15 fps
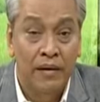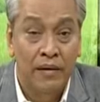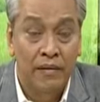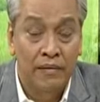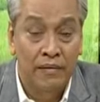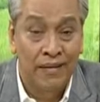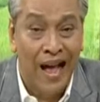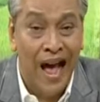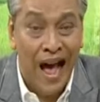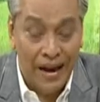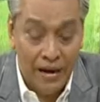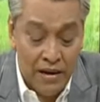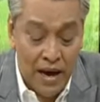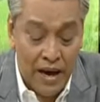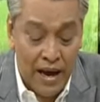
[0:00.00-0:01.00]
เป็นทา
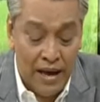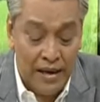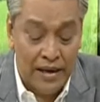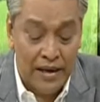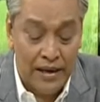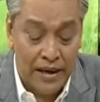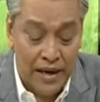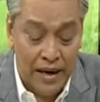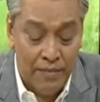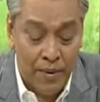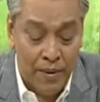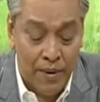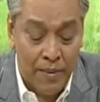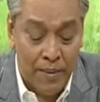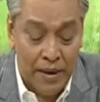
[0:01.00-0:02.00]
งเลือกอันหนึ่งนะครับ
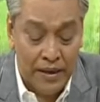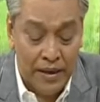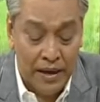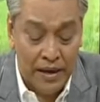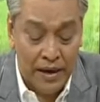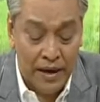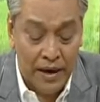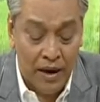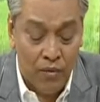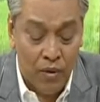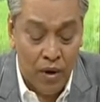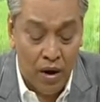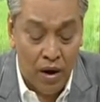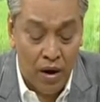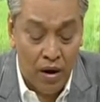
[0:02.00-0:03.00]
เพราะว่าบางทีเนี่ยเรา
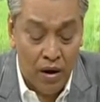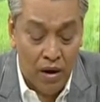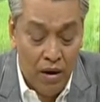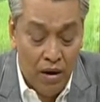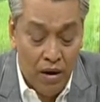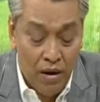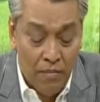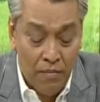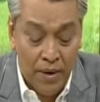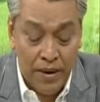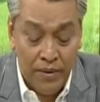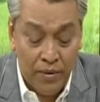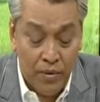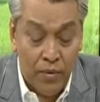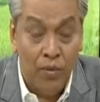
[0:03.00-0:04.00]
ก็
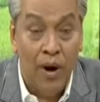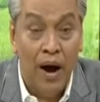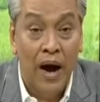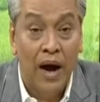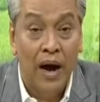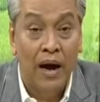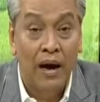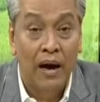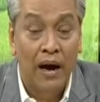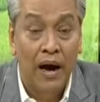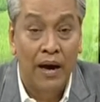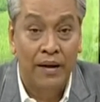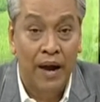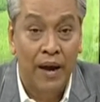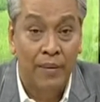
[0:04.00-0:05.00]
ไม่รู้ว่า
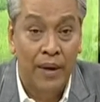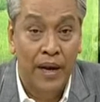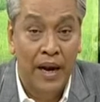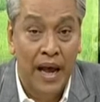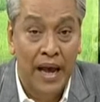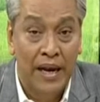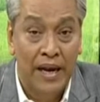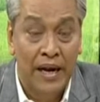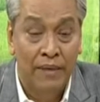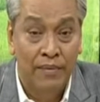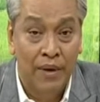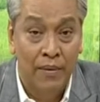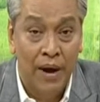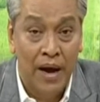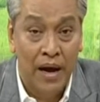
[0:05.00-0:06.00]
อะไรเป็นอะไรนะค
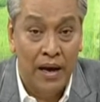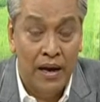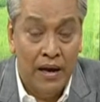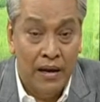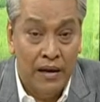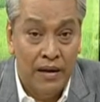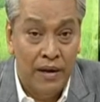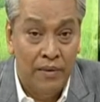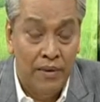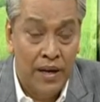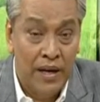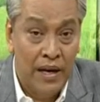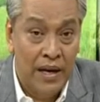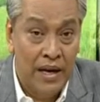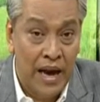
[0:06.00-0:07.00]
รับแต่ว่าเดี๋ยว
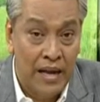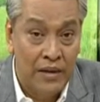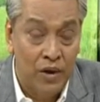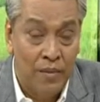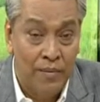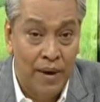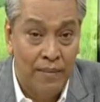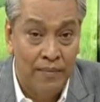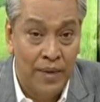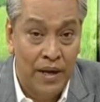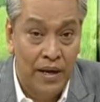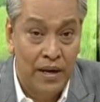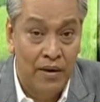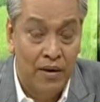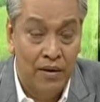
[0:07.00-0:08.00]
นี้การยอมรับ
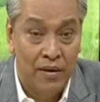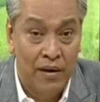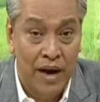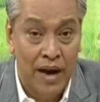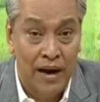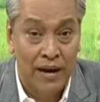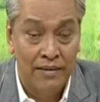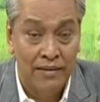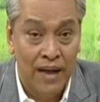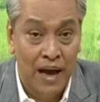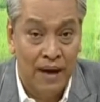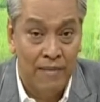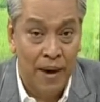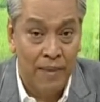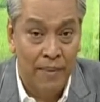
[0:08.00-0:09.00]
ในเรื่องของการรัก
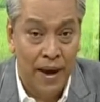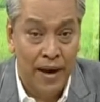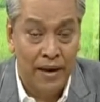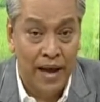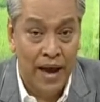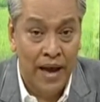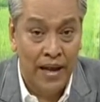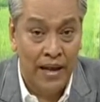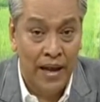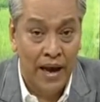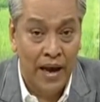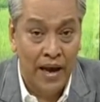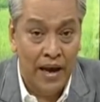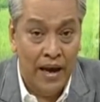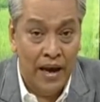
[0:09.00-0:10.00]
ษาแบบแผนไทย
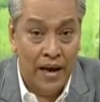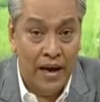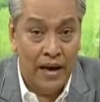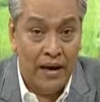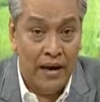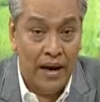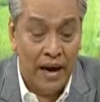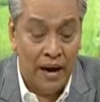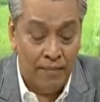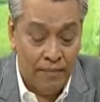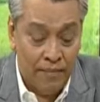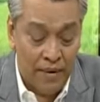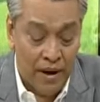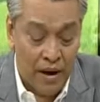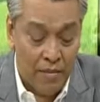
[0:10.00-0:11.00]
เนี่ยนะครับ
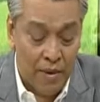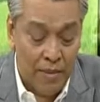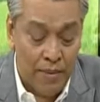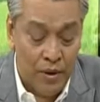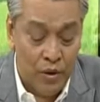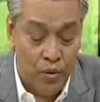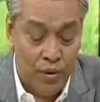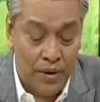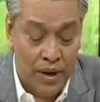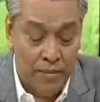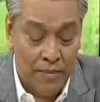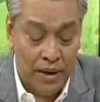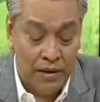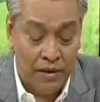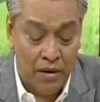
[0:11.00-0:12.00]
แล้วมาประยุกต์
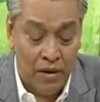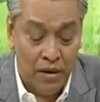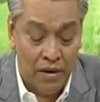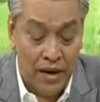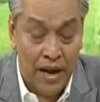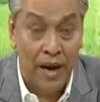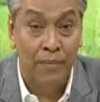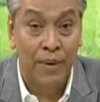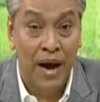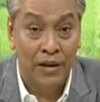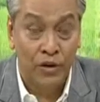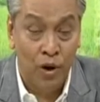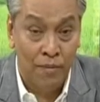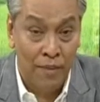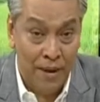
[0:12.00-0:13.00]
เนี่ยมันก็ได้รับ
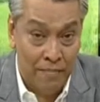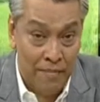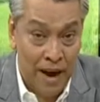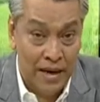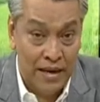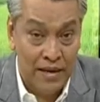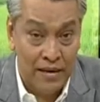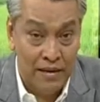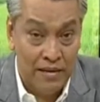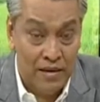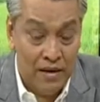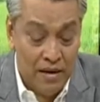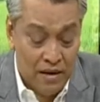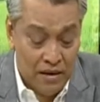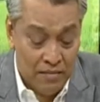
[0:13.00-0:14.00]
การยอมรับมากขึ้น
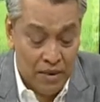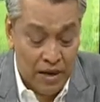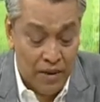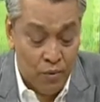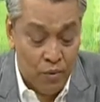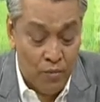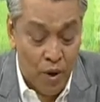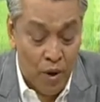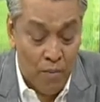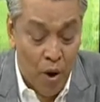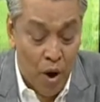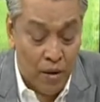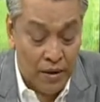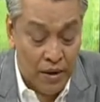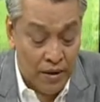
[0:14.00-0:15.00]
เหมือนกับคุณหมอ
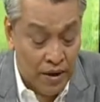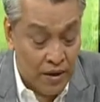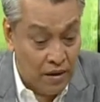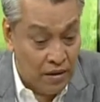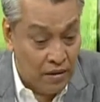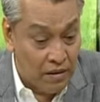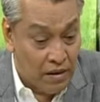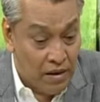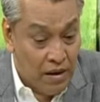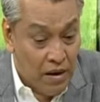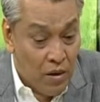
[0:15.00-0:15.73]
บอกเดี๋ยวนี้ก็